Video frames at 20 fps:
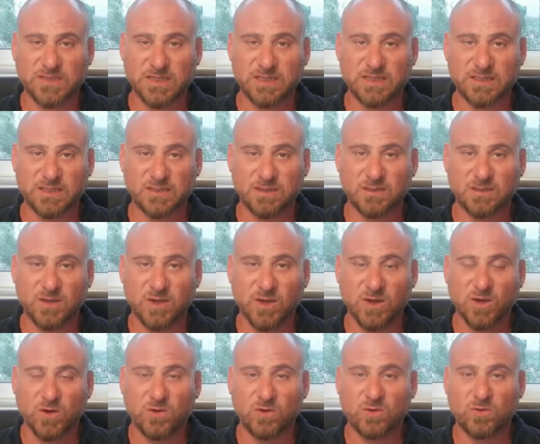عليها
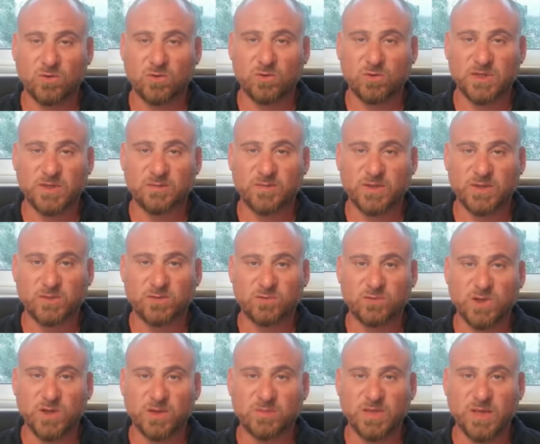ولما يكونوا
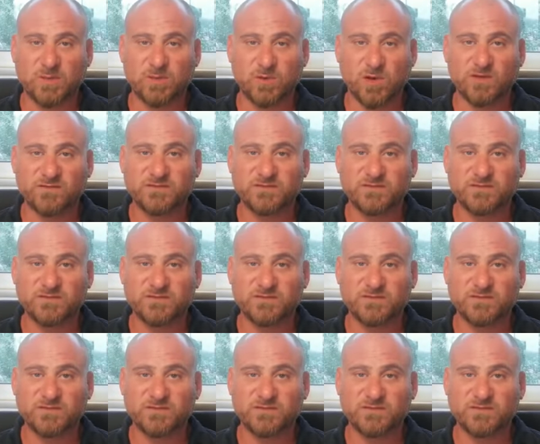عم بيعملوا